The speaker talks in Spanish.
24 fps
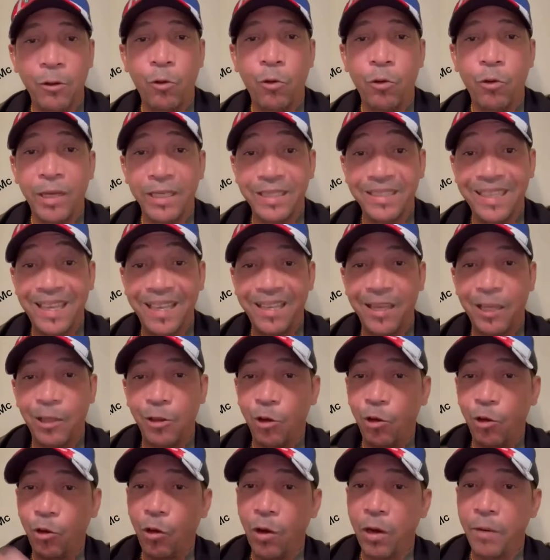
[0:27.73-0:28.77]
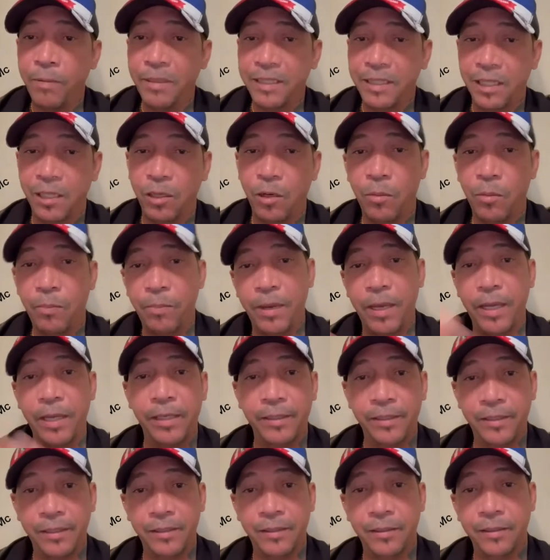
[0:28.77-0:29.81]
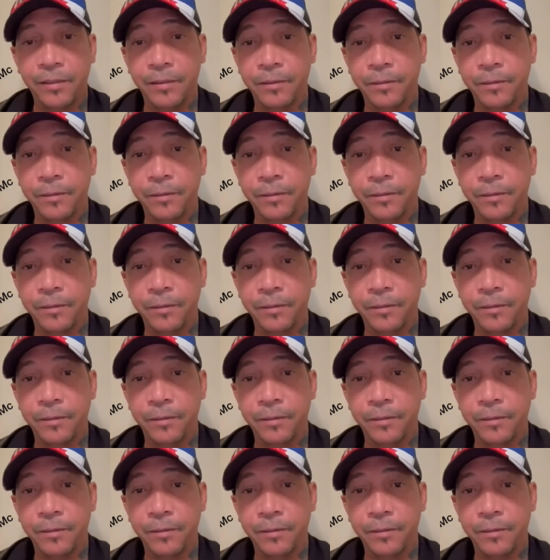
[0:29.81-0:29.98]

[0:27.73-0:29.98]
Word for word: un estallido con el vecino país